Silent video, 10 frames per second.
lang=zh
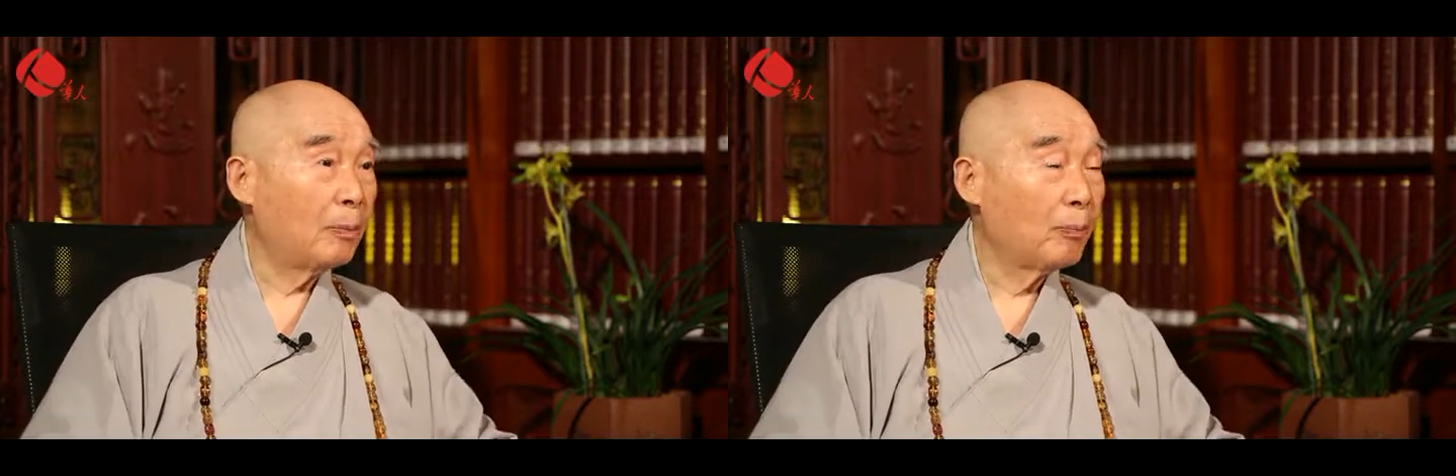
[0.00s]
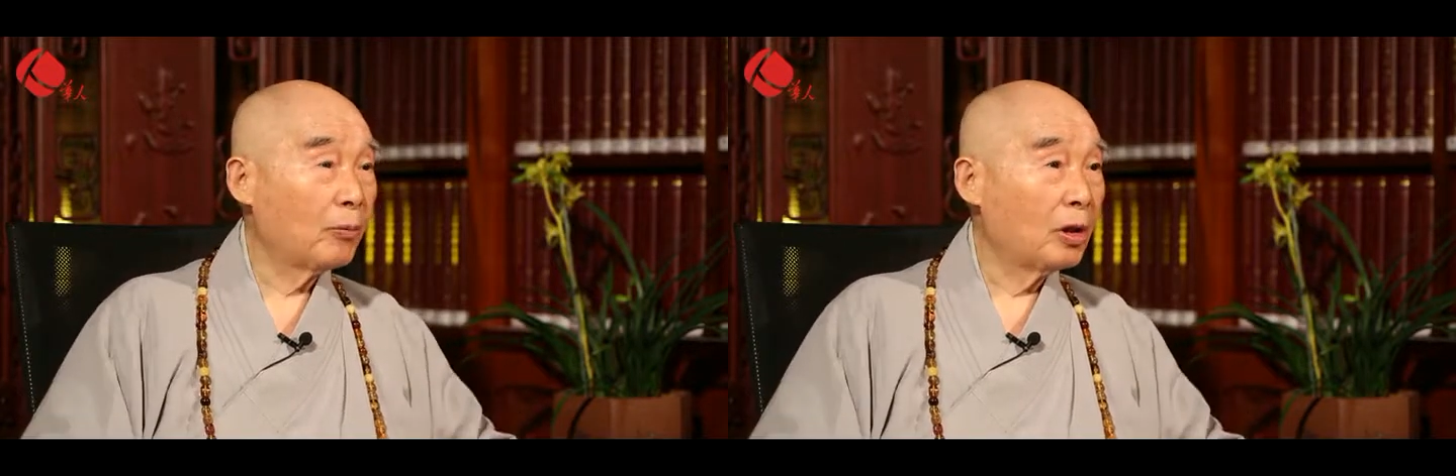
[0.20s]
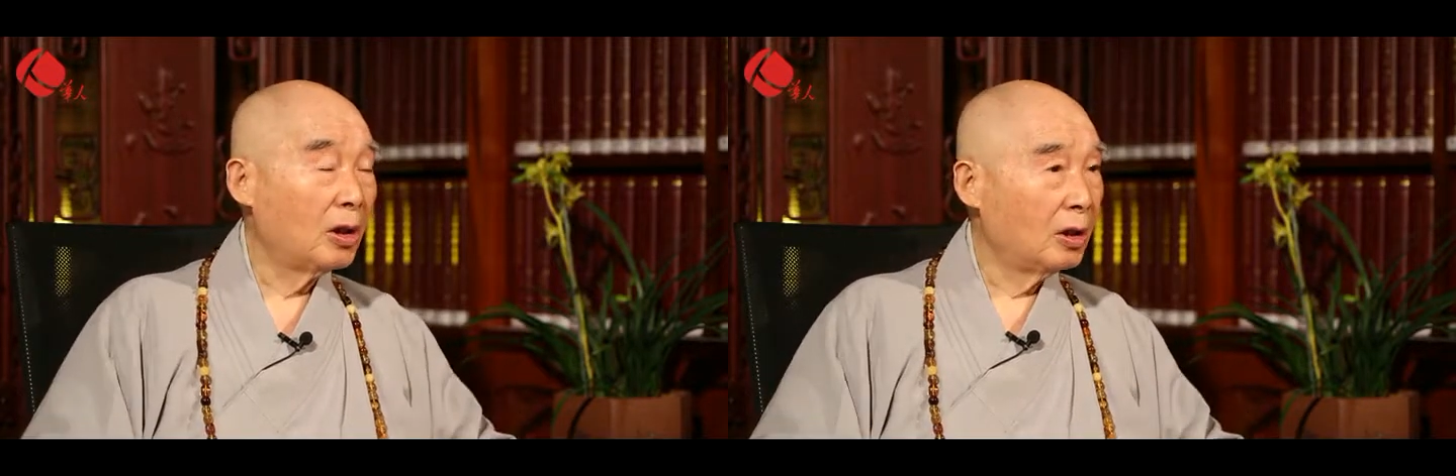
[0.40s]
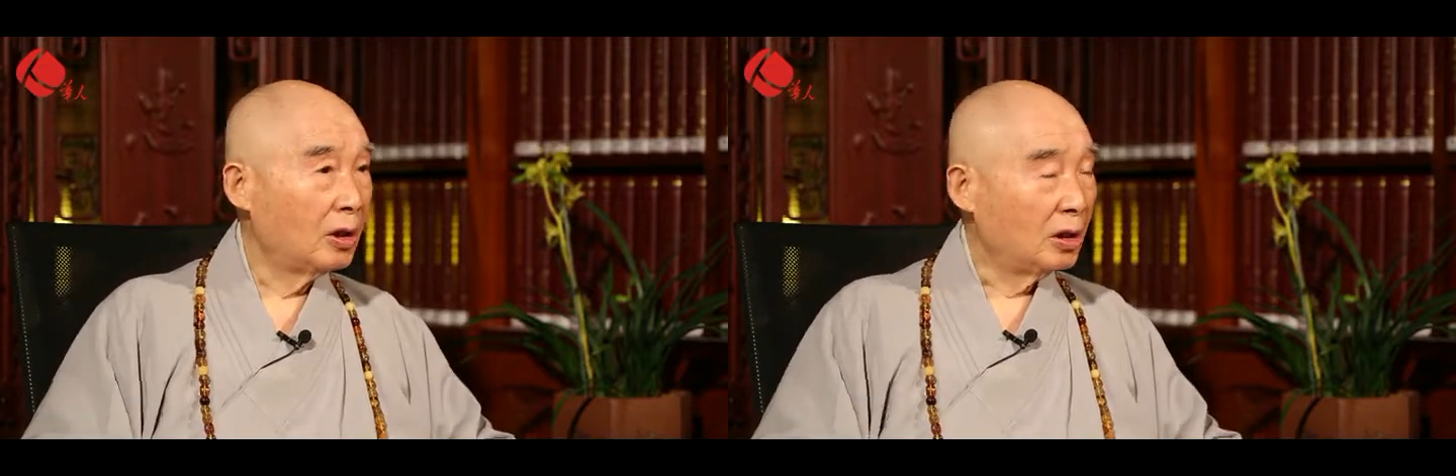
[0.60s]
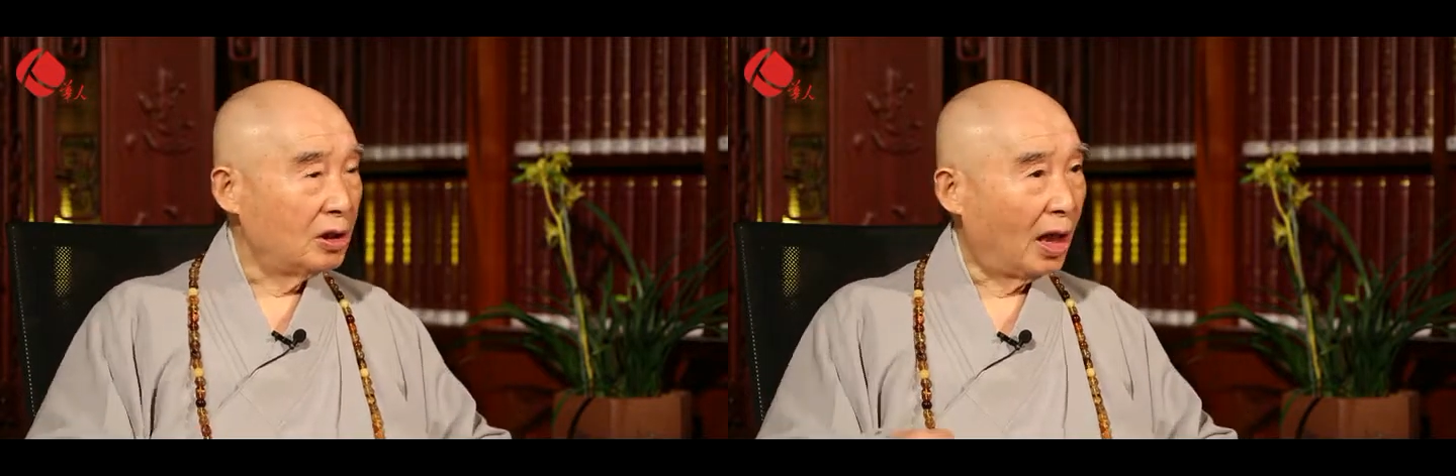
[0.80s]
的，
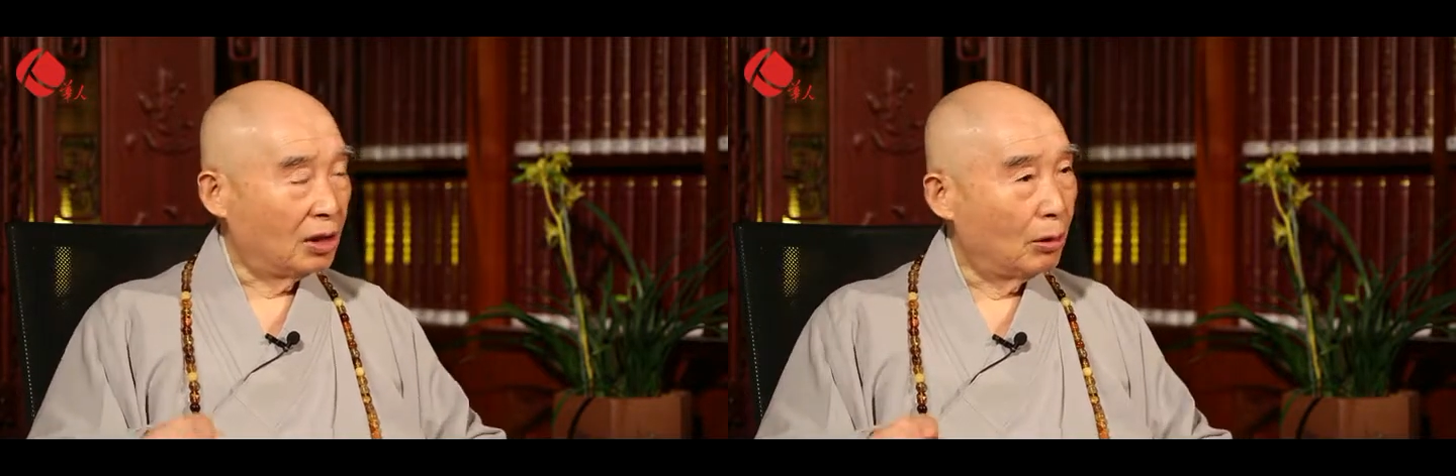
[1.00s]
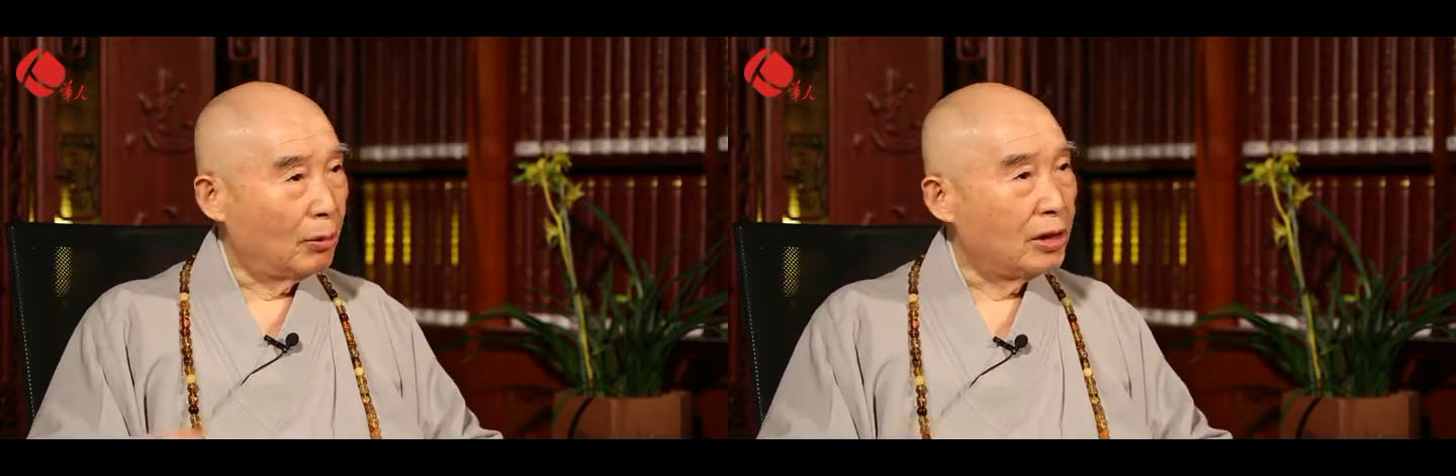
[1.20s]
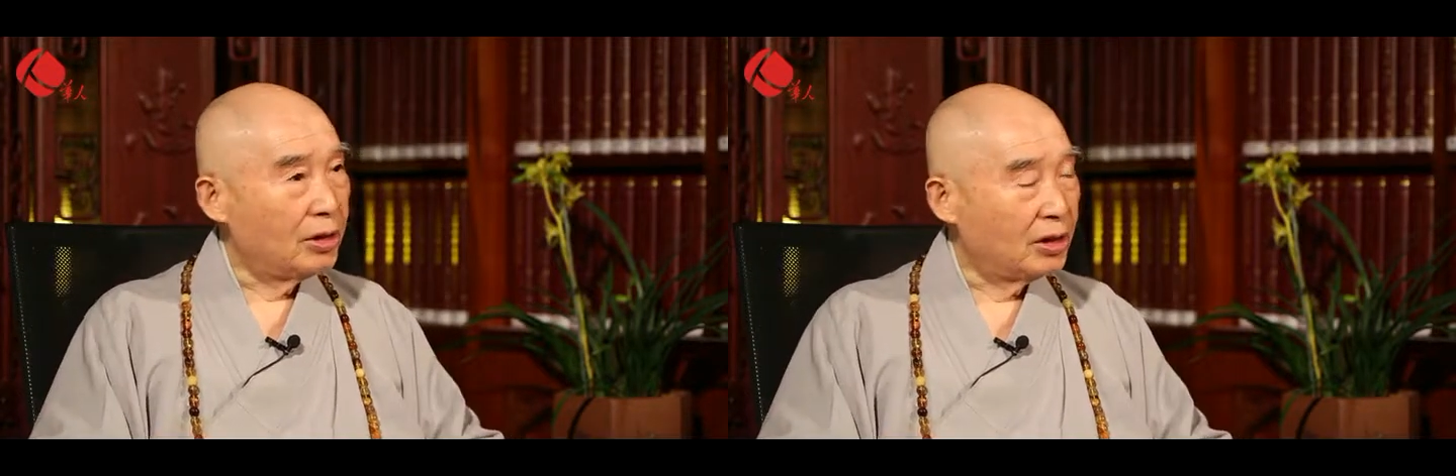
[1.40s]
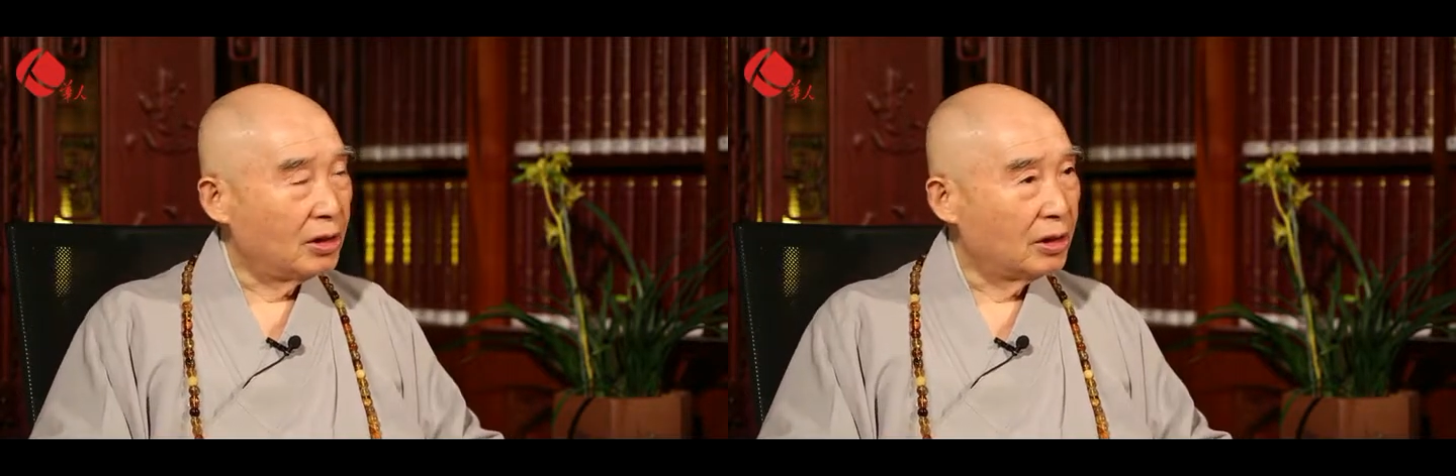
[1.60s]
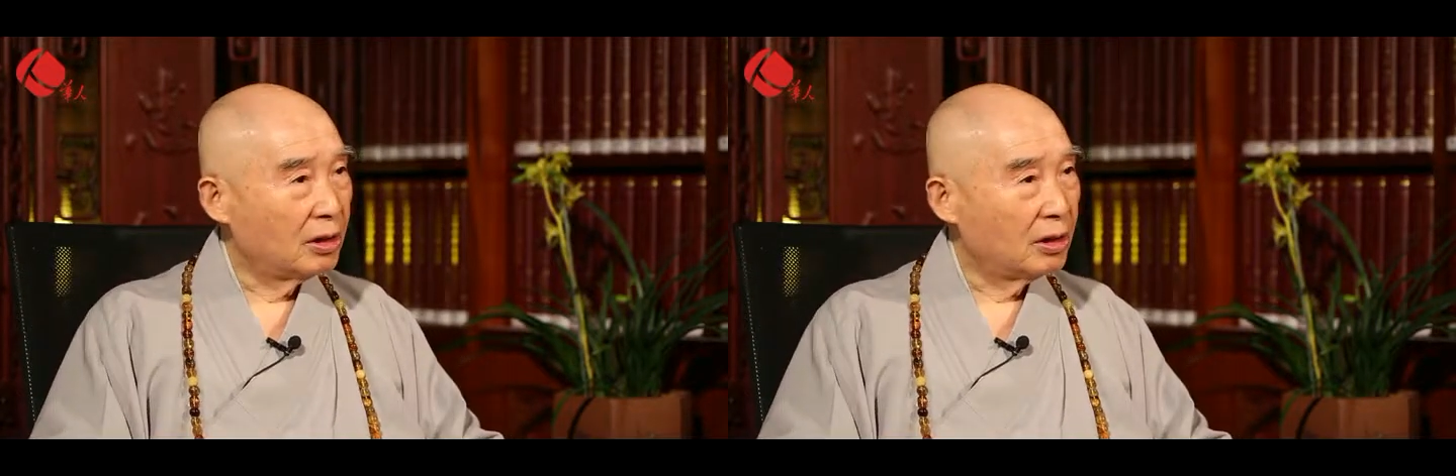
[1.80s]
它是伦理、